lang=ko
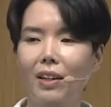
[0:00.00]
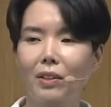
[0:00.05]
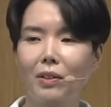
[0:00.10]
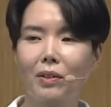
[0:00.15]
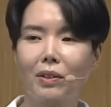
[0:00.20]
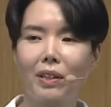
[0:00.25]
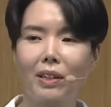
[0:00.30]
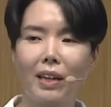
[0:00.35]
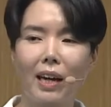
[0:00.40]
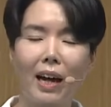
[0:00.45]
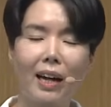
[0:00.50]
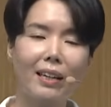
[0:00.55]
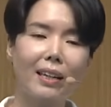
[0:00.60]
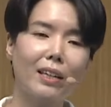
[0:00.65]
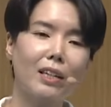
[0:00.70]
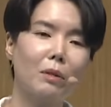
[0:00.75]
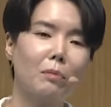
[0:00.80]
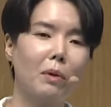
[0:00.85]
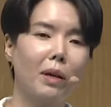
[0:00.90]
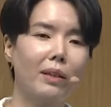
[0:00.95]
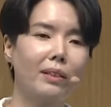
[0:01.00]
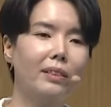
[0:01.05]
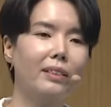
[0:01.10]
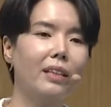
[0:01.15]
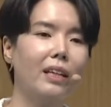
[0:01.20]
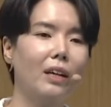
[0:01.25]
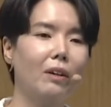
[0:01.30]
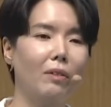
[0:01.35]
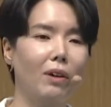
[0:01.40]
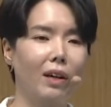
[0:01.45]
우리 하나님의
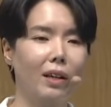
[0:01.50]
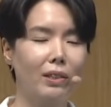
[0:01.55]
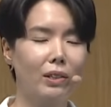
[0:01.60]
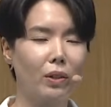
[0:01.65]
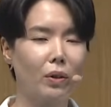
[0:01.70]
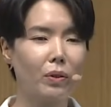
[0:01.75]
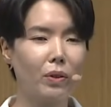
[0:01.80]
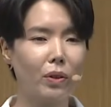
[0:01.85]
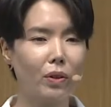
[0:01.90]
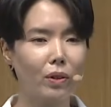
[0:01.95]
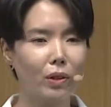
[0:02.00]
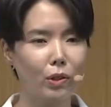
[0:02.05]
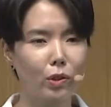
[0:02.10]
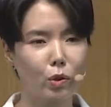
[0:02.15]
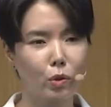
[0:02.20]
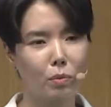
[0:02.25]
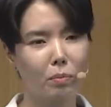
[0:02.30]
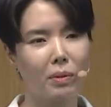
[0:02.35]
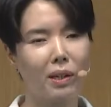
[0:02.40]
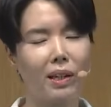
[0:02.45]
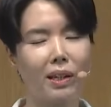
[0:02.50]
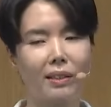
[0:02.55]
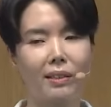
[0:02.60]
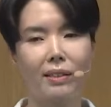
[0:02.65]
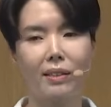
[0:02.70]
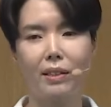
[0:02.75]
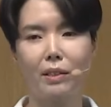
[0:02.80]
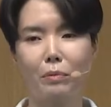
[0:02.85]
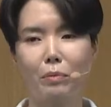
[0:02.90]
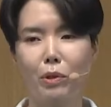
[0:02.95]
은혜와 성령의 충만한
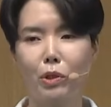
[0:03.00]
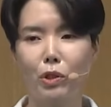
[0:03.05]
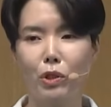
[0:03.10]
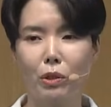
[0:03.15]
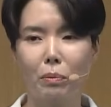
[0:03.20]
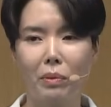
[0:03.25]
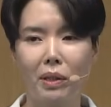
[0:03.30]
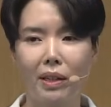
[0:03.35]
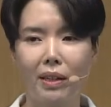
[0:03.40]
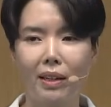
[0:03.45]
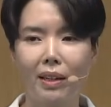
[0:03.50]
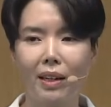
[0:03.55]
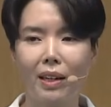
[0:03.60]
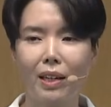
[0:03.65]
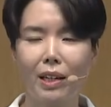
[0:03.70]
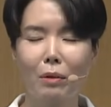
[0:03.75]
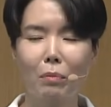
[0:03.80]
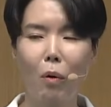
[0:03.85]
기름 부으심이 그